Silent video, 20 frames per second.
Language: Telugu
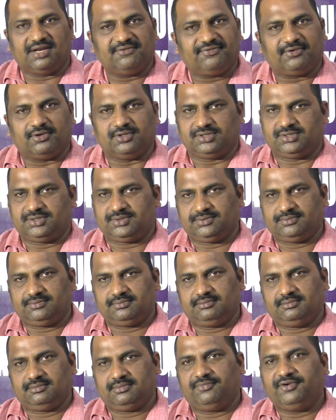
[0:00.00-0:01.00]
సెల్ ఫోన్స్
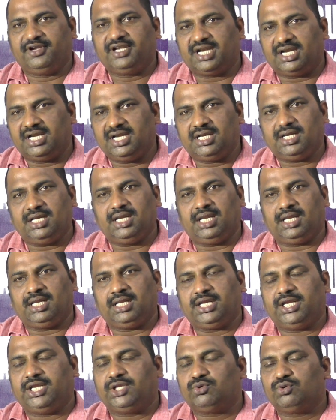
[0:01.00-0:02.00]
వీటన్నిటిని
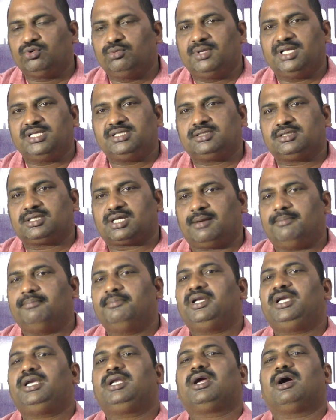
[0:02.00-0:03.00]
ఈ టూ మంత్స్
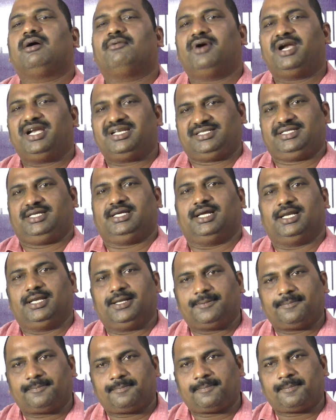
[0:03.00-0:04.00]
కంప్లీట్గా అవాయిడ్
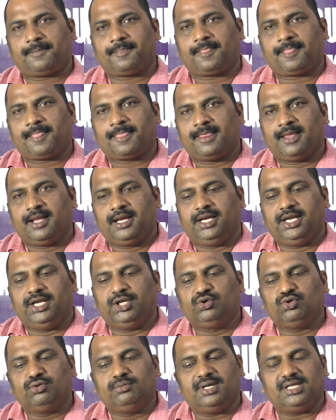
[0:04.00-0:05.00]
చేయాలి ఈ
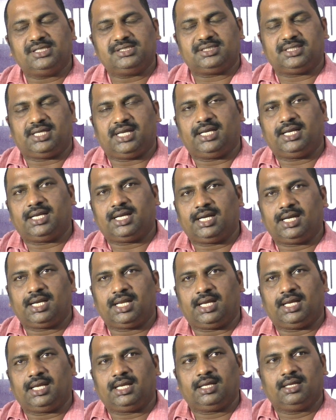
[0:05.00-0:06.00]
టూ మంత్స్
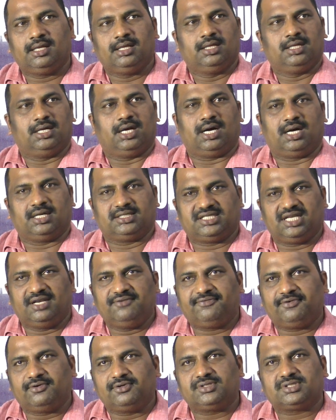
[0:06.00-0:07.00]
ఏంటంటే ఆ
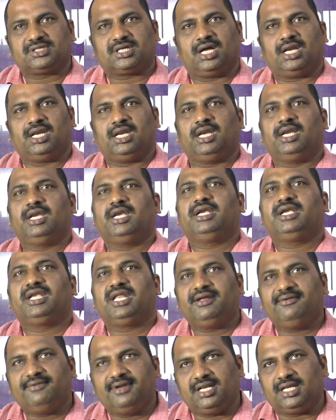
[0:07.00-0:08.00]
సెల్ ఫోన్స్ కానివ్వండి
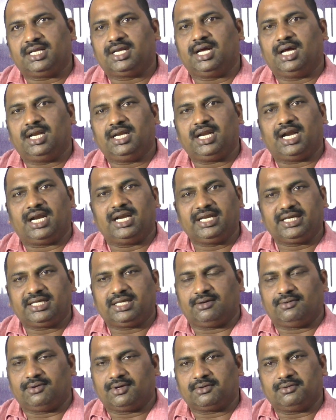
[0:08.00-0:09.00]
టీవీలకు కానీ
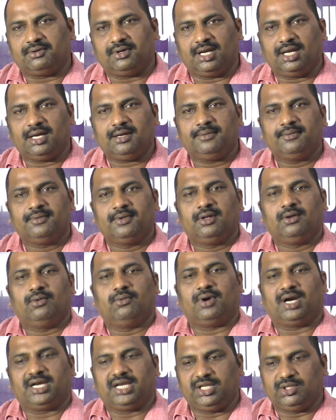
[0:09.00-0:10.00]
అడిక్ట్ అవ్వకుండా
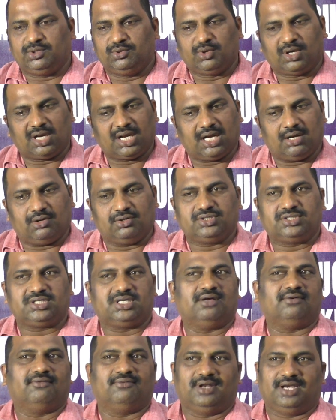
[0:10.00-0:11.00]
వాటిని దూరంగా
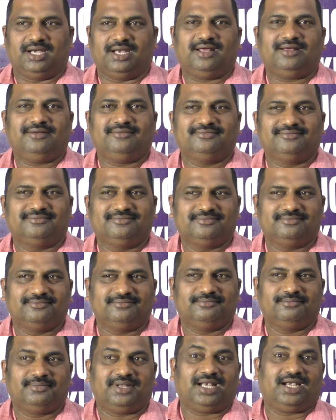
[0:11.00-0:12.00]
ఉంచడం వల్ల
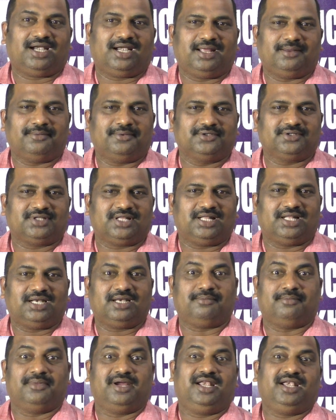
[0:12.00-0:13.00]
పిల్లడు
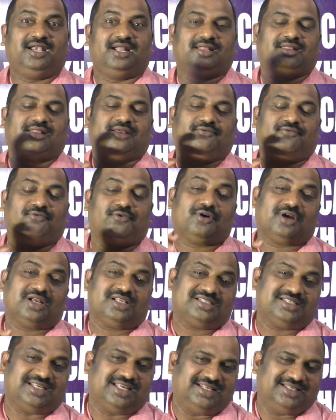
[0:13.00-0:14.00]
ఏమవుతుందంటే మైండ్ అంతా
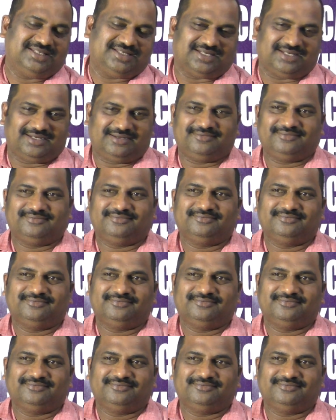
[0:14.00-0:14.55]
ఫోకస్ చేయించాలి